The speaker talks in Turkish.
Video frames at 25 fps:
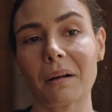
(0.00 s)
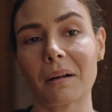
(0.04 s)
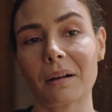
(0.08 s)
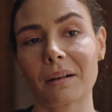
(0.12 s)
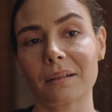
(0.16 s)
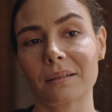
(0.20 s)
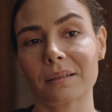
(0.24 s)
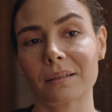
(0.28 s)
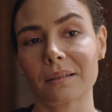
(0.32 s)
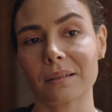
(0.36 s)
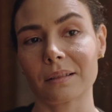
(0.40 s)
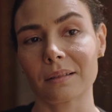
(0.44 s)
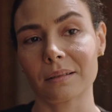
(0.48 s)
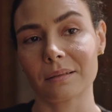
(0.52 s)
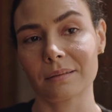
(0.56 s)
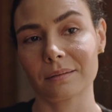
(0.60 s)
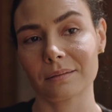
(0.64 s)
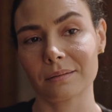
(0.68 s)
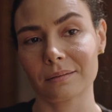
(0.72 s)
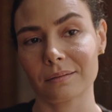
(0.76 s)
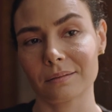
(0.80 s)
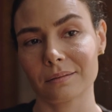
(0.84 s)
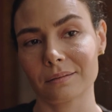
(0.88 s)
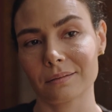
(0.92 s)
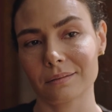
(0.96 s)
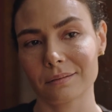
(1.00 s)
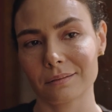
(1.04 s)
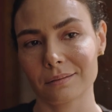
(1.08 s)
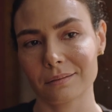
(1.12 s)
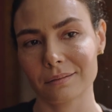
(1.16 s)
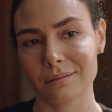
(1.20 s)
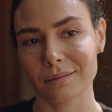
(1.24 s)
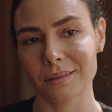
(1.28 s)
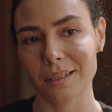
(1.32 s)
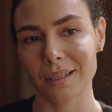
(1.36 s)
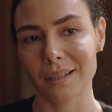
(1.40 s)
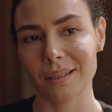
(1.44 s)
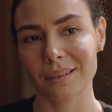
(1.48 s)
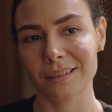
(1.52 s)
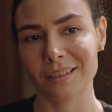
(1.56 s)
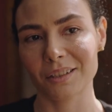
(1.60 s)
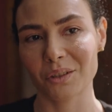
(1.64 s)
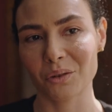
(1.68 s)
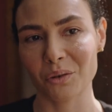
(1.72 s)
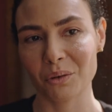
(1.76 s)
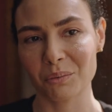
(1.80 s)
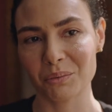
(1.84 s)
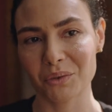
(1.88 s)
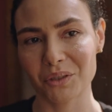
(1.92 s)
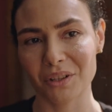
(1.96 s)
haklı. Ne kadar
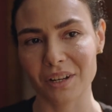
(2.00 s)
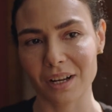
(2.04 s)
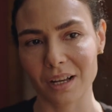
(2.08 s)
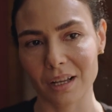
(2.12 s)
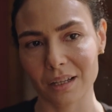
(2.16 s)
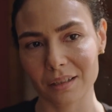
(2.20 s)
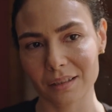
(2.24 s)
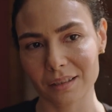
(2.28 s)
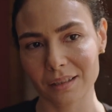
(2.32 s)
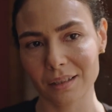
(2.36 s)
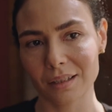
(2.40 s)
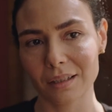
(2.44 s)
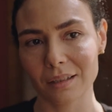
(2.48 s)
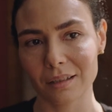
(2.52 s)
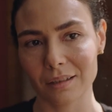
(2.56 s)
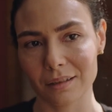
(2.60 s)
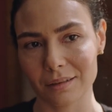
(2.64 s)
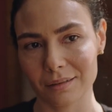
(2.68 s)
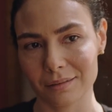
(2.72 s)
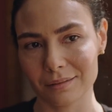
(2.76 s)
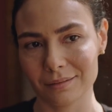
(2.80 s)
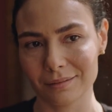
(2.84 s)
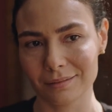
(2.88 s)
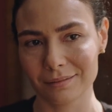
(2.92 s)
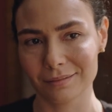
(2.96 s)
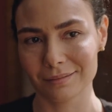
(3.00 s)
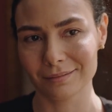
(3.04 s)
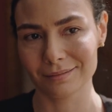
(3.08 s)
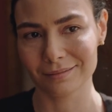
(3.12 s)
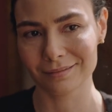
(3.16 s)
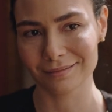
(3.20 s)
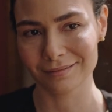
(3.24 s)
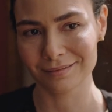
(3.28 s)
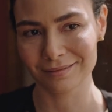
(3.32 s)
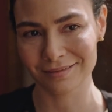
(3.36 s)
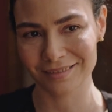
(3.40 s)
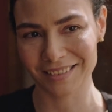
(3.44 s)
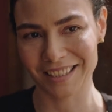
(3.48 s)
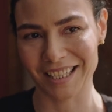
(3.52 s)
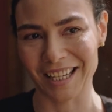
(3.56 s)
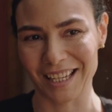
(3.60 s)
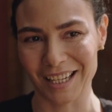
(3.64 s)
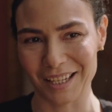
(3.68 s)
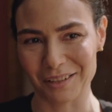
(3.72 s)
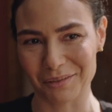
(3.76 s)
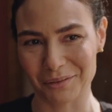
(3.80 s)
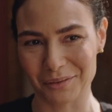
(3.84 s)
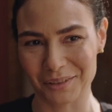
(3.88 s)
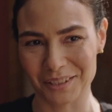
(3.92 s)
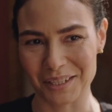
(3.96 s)
ömrü kaldı ki?
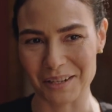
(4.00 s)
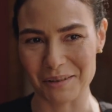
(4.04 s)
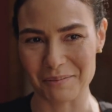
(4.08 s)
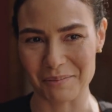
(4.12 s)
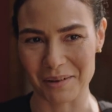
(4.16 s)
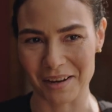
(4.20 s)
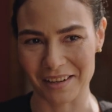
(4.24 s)
Keyfine